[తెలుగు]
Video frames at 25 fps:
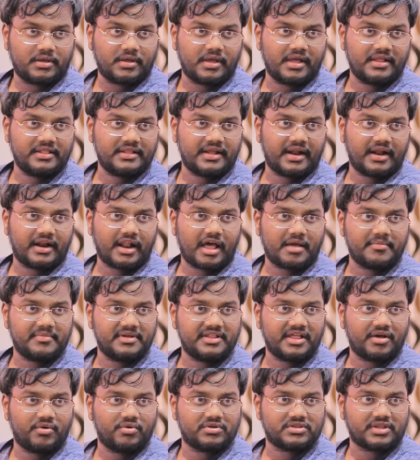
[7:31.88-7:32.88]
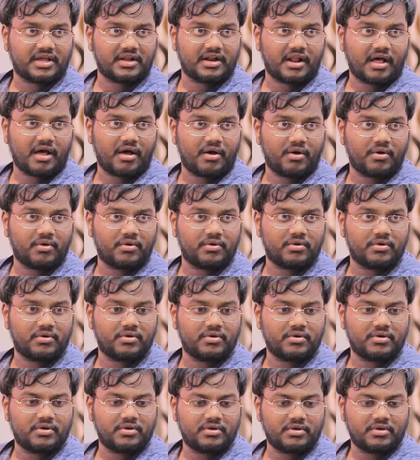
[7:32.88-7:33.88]
ఏందిరా నా మీద ఎగురుతున్నావు
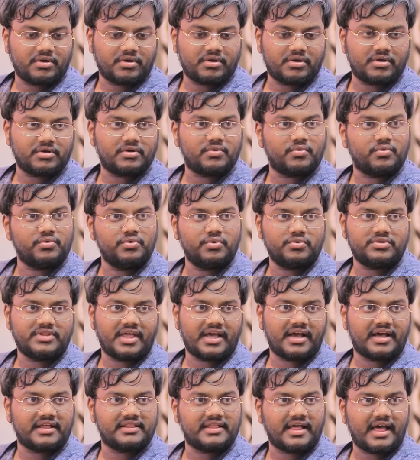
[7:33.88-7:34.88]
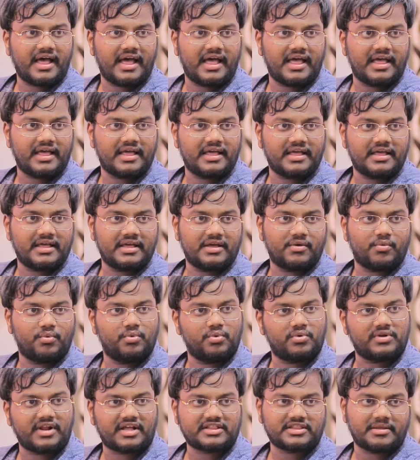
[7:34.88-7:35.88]
యూతే కదా
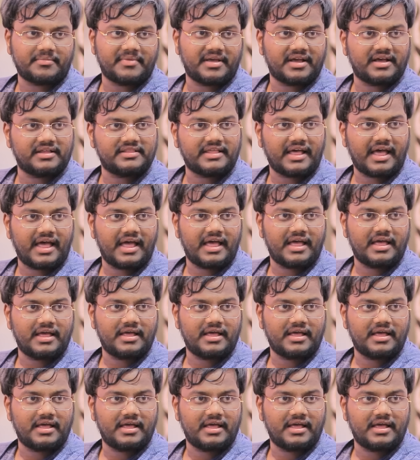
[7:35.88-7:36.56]
ఉడుకు రక్తమే కదా